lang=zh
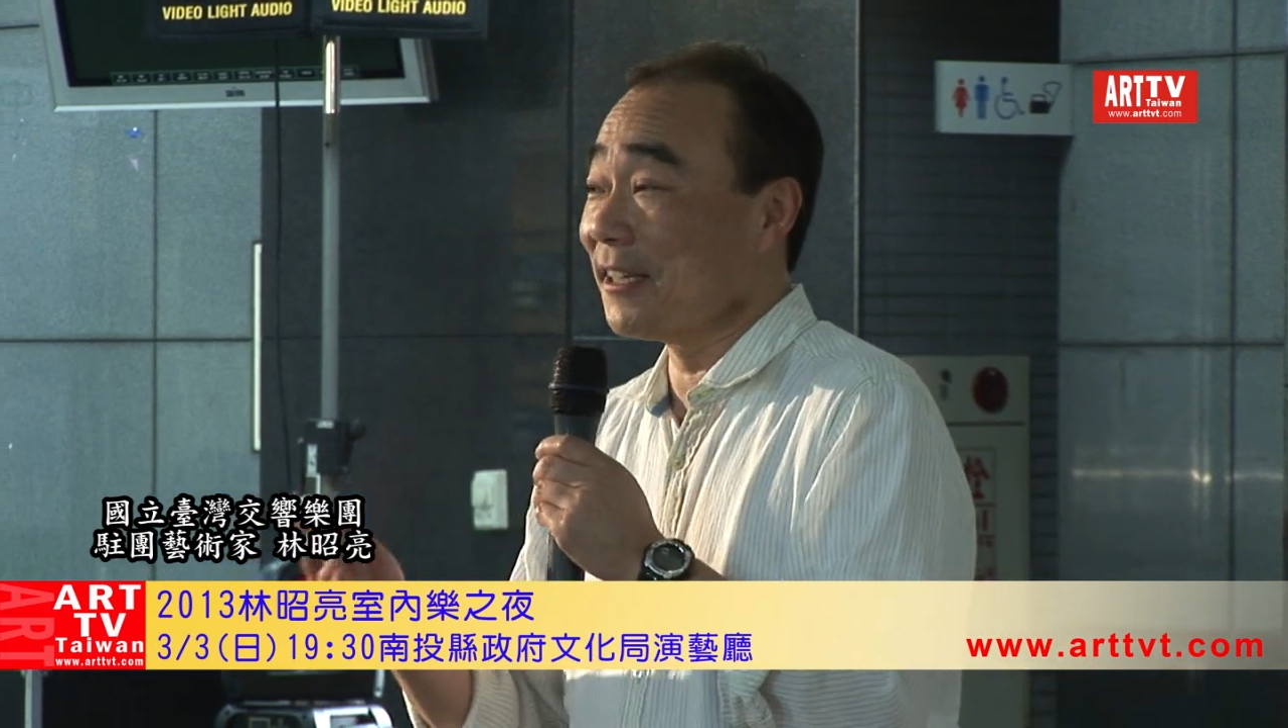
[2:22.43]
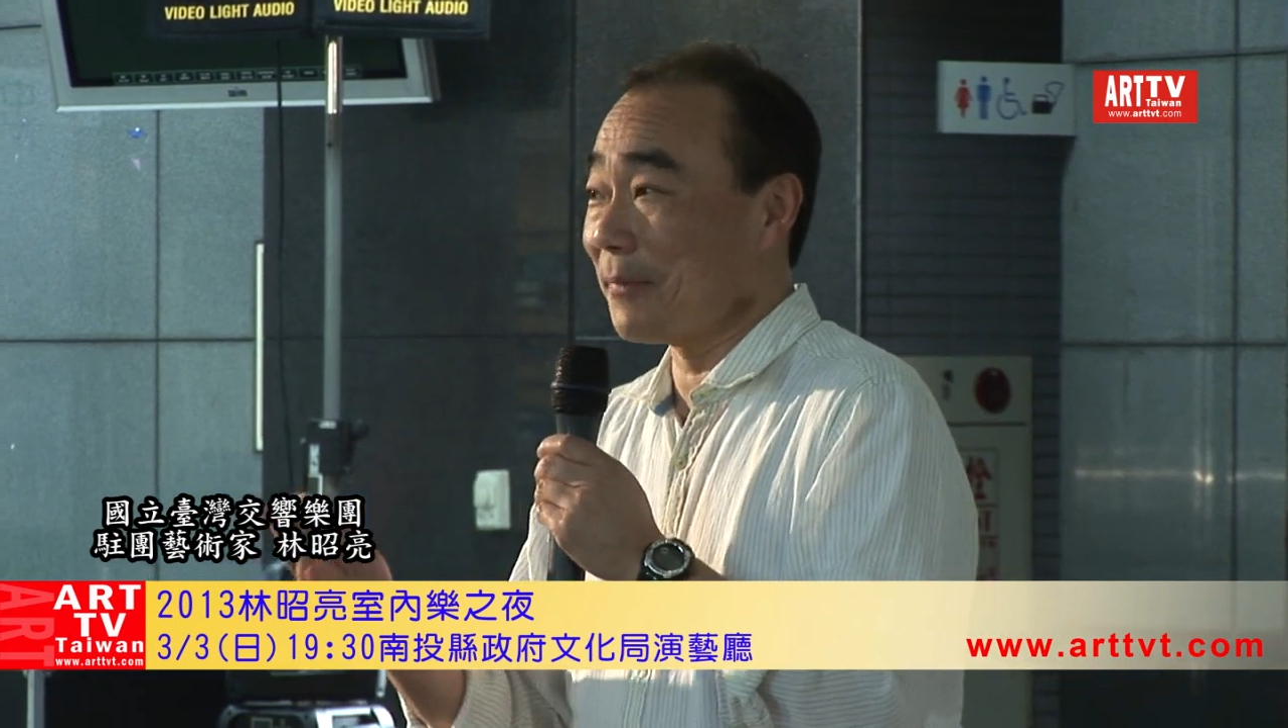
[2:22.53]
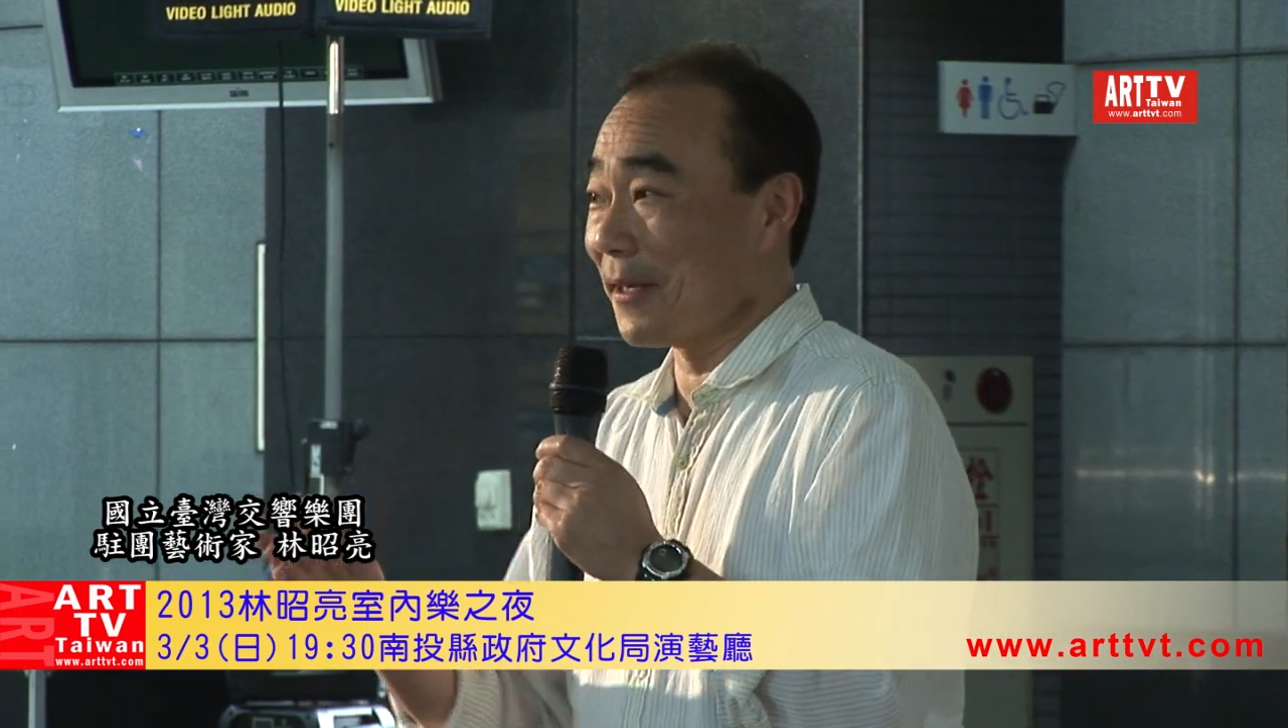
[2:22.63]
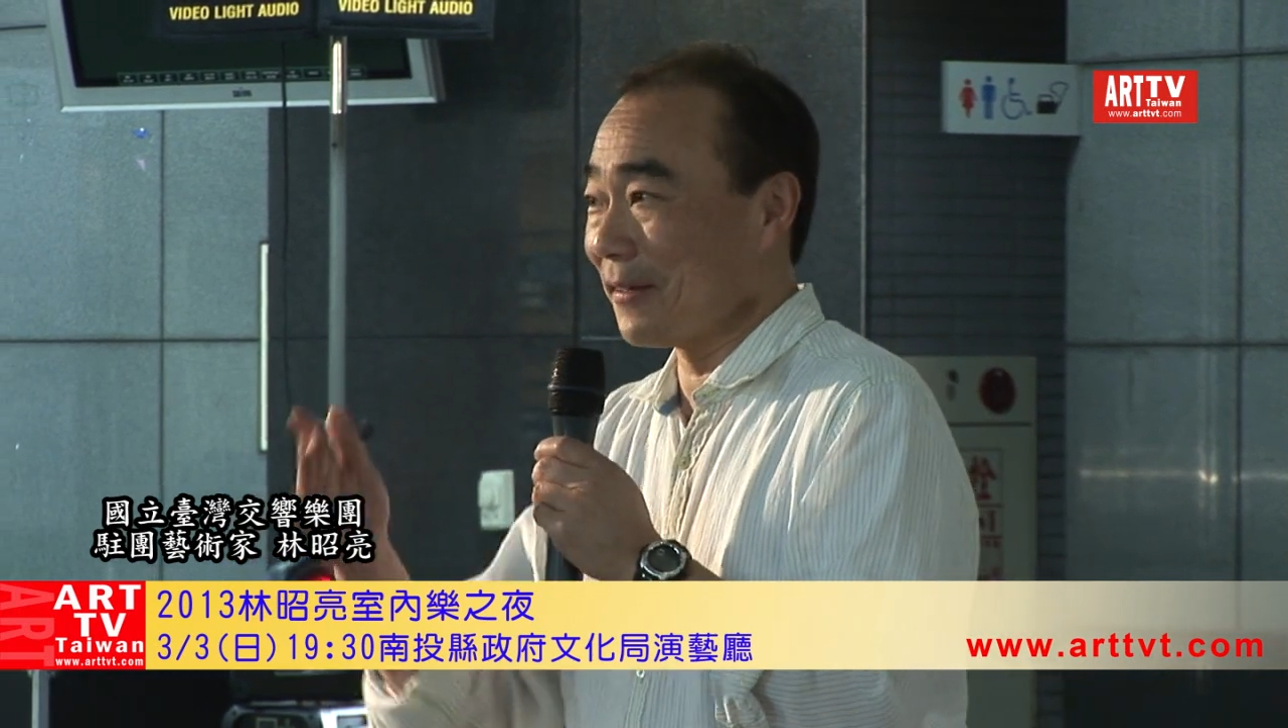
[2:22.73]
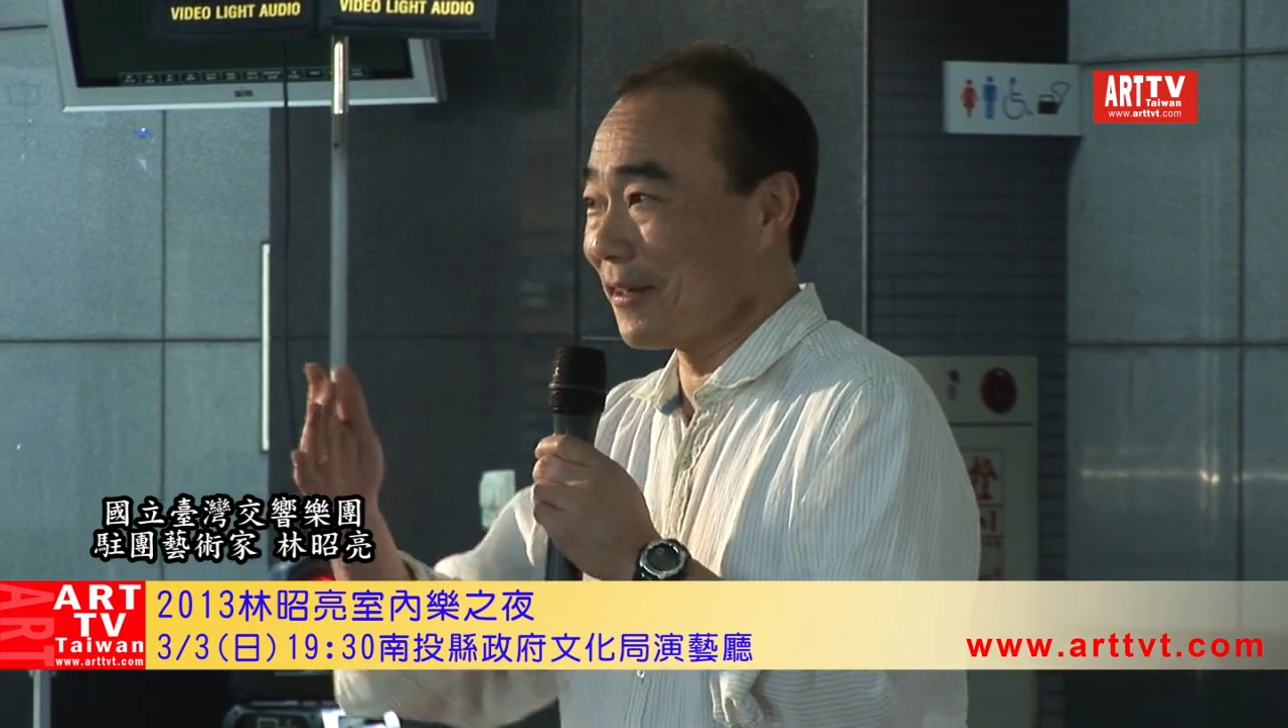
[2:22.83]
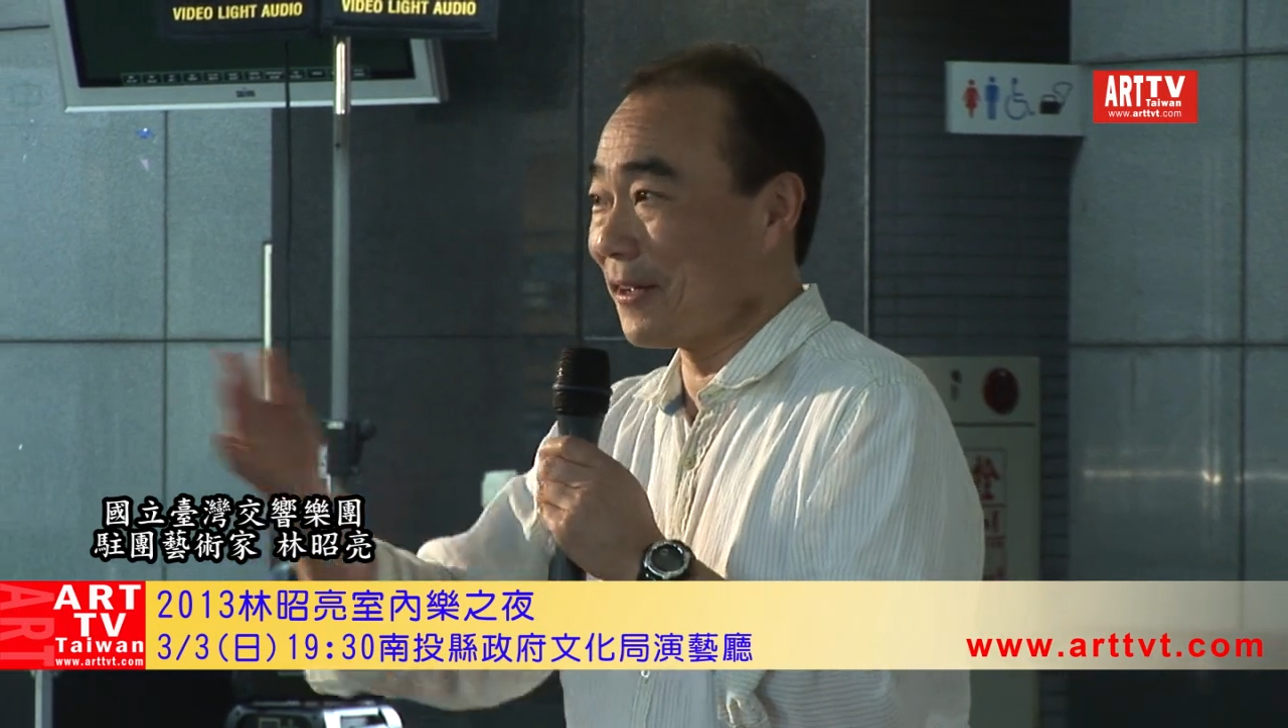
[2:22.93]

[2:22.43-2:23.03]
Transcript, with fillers: 里面，